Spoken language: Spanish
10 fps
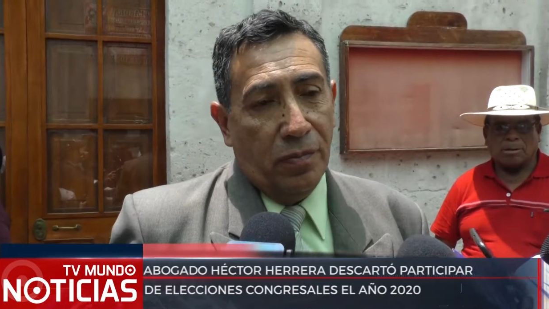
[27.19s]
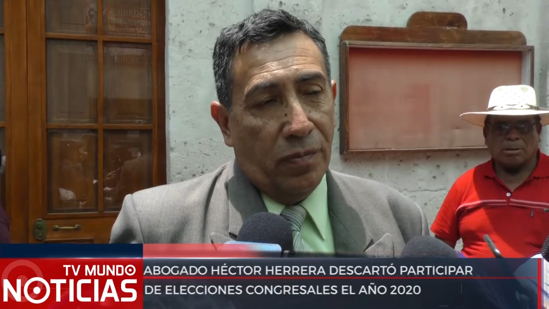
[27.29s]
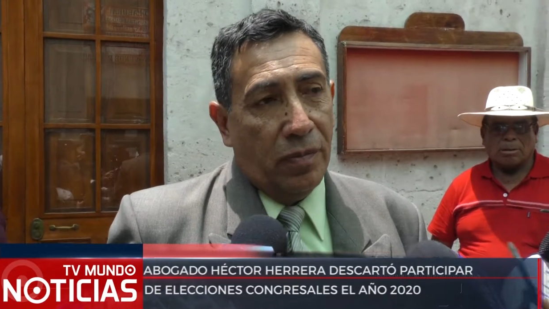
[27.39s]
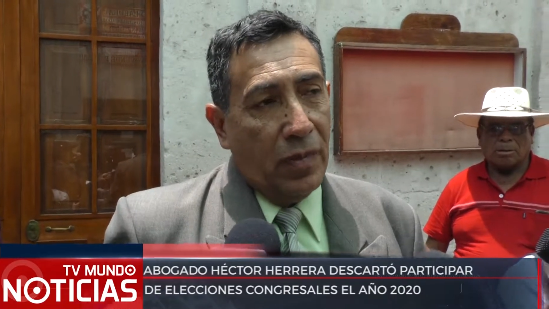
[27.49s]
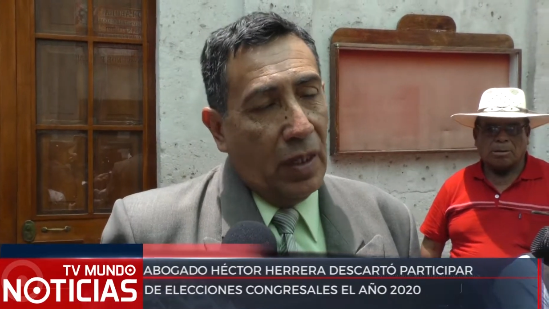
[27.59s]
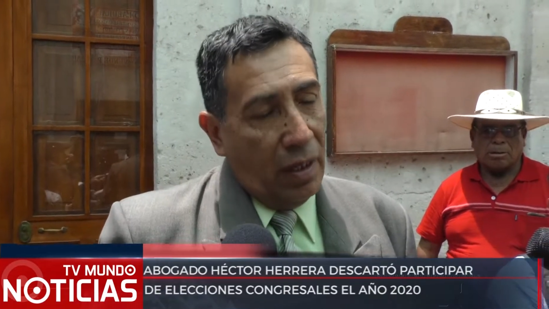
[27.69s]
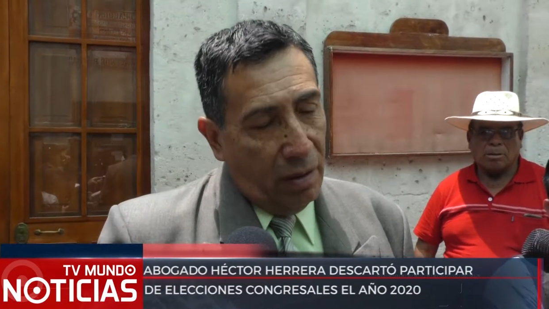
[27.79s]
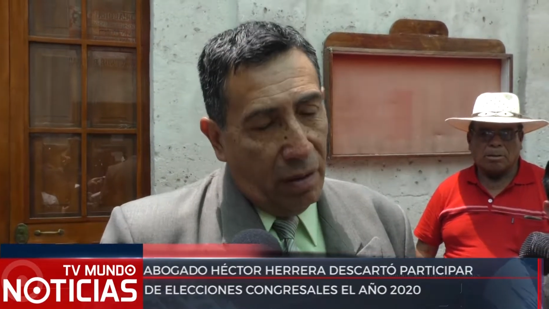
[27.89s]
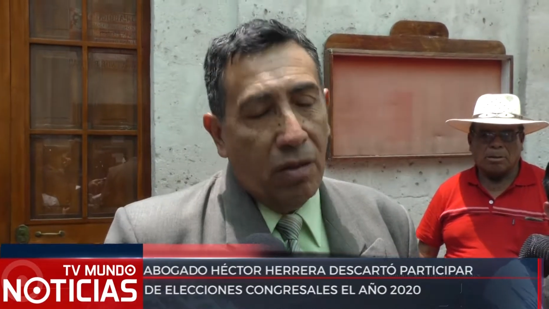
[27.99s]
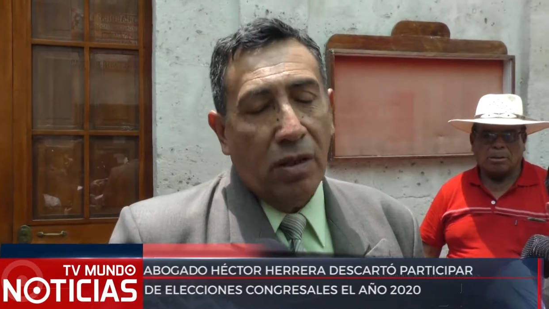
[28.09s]
hablando
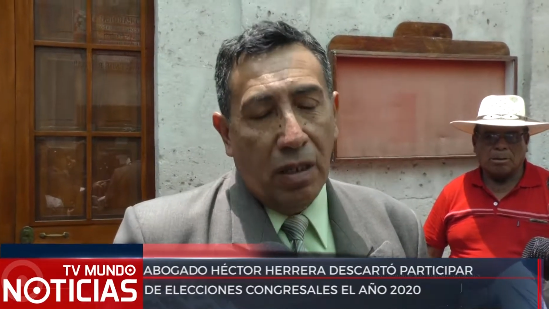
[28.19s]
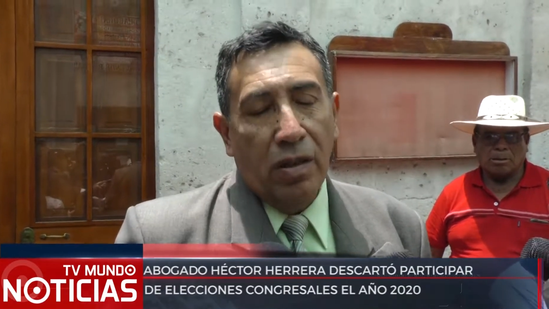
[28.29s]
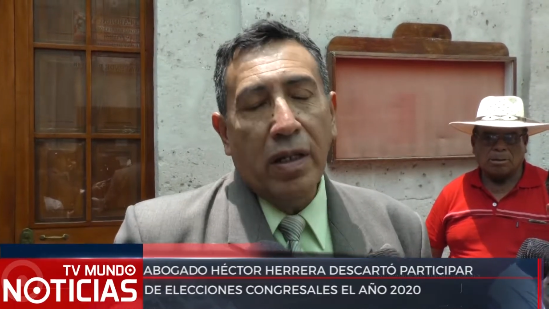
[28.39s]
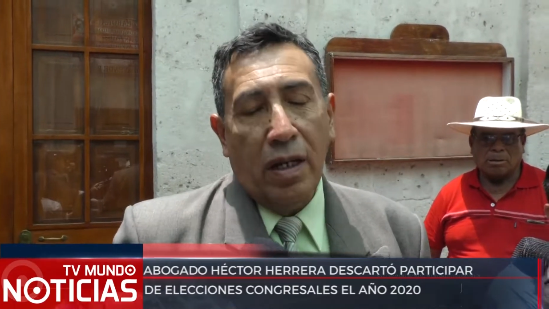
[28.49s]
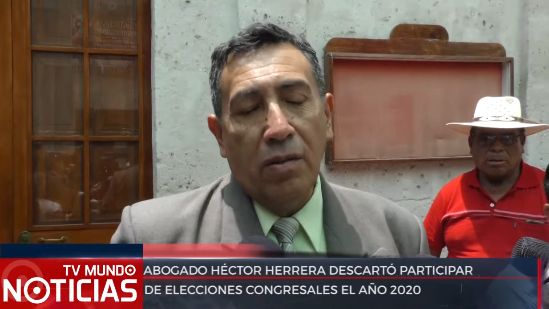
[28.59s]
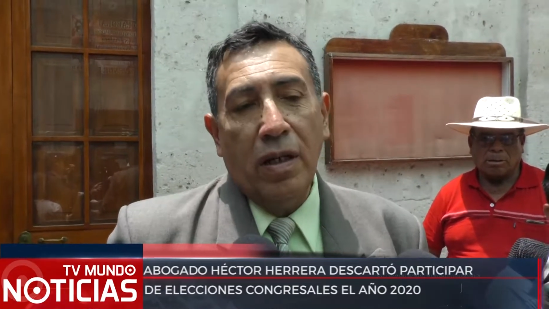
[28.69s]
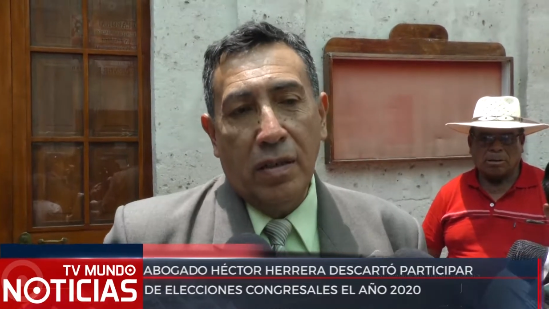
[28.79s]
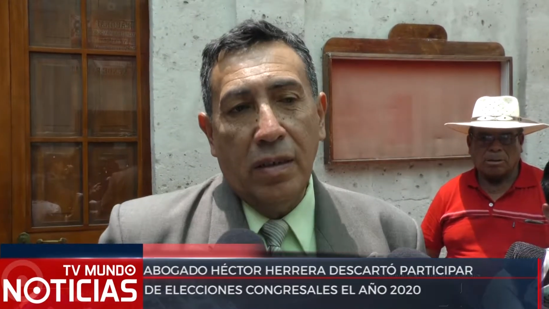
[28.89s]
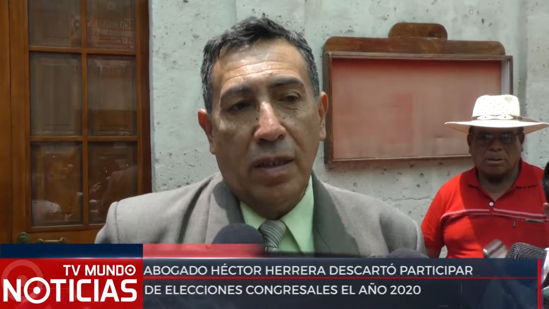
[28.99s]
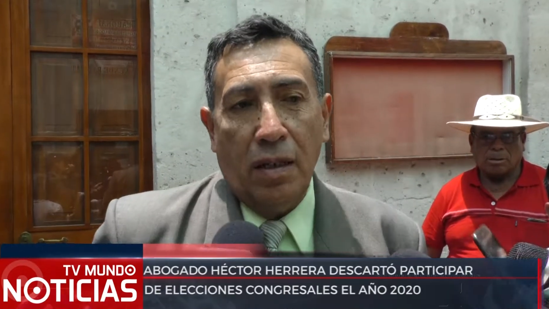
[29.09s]
que... No quiero dejarlo en el
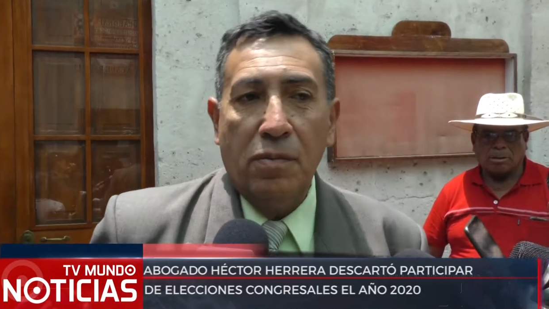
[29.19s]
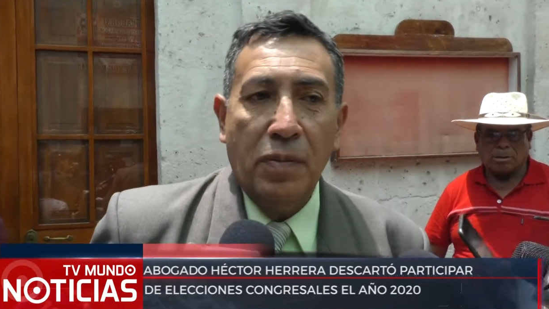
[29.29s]
tintero,